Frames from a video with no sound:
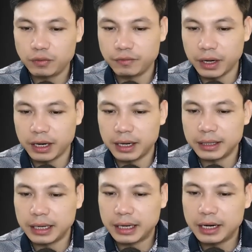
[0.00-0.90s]
Tất cả
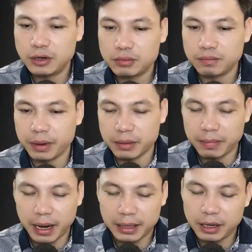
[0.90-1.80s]
nghe anh kể
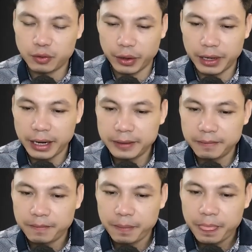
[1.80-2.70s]
xong thì liền hiểu
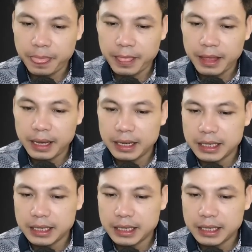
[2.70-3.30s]
ra mọi chuyện.